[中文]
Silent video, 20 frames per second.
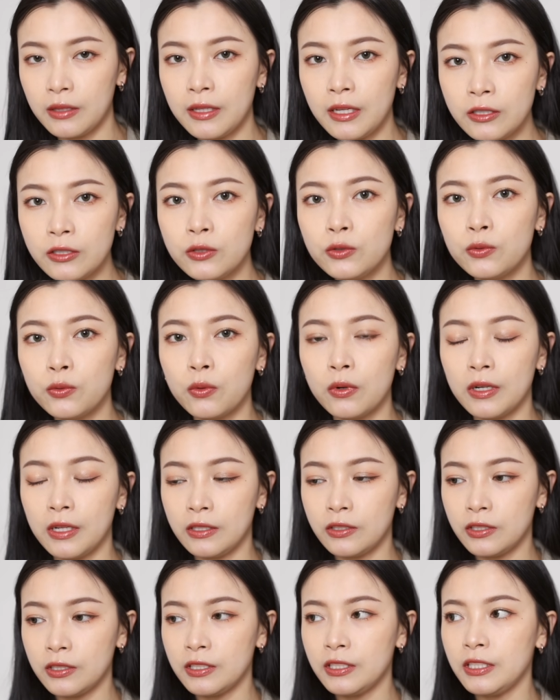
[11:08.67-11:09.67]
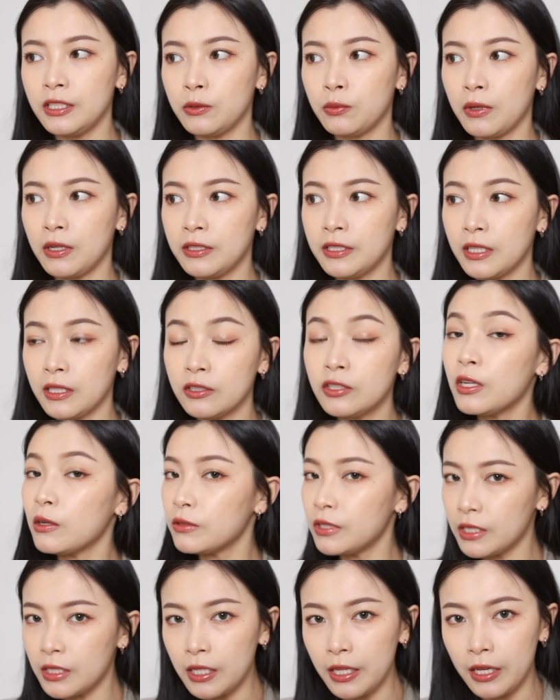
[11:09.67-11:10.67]
但是如果你是喜欢像小
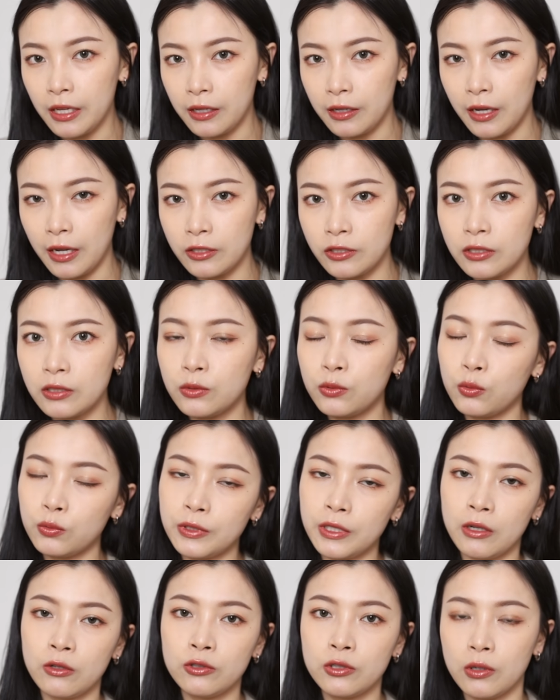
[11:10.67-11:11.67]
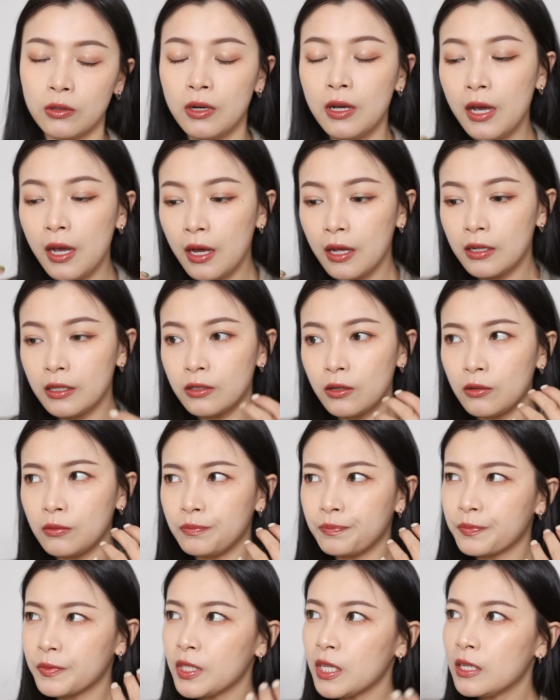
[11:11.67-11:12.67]
精灵还是独角兽那种